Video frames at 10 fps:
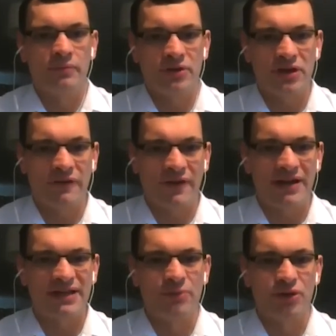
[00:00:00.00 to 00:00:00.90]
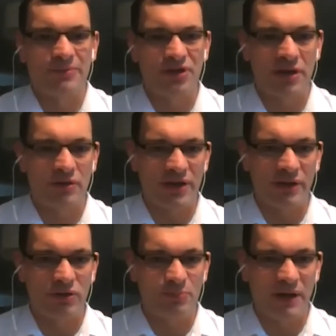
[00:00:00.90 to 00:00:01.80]
Szef KAS może przejąć
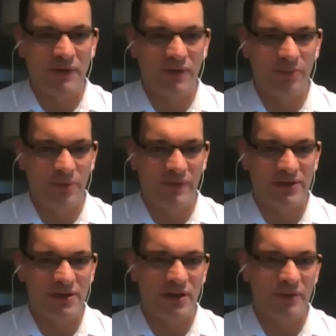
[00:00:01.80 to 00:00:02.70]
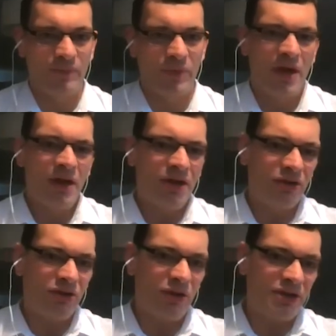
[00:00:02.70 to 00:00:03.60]
taką sprawę do prowadzenia. I
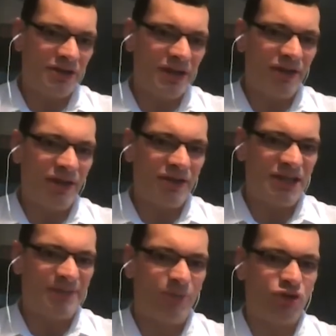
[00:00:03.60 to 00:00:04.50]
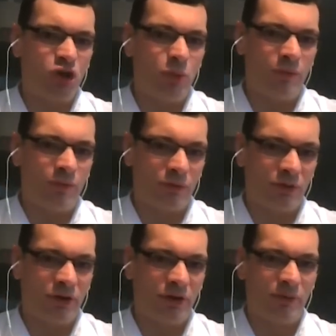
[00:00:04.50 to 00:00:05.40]
to jest jeden ze sposobów, w
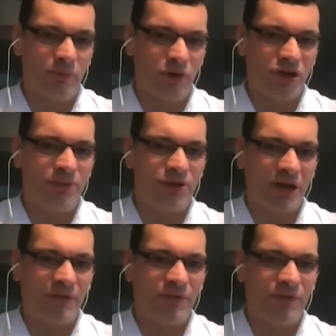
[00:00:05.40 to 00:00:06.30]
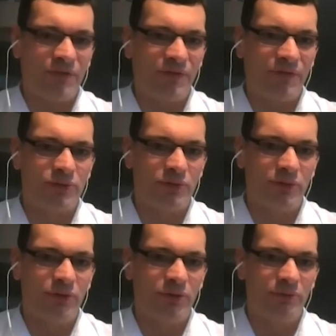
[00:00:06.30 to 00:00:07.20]
których możemy trafić z
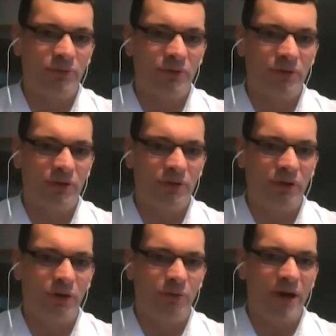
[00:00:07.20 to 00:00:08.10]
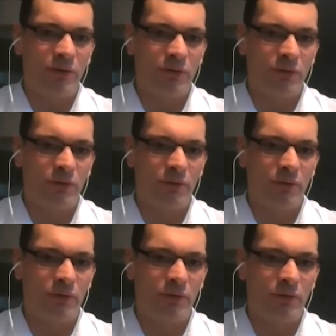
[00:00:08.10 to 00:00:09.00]
klauzulą do, do gmachu
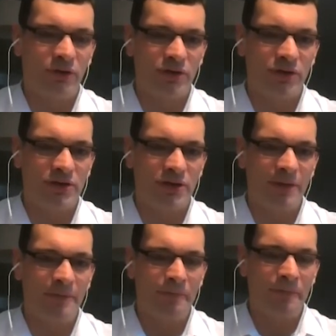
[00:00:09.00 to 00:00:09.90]
na Świętokrzyskiej.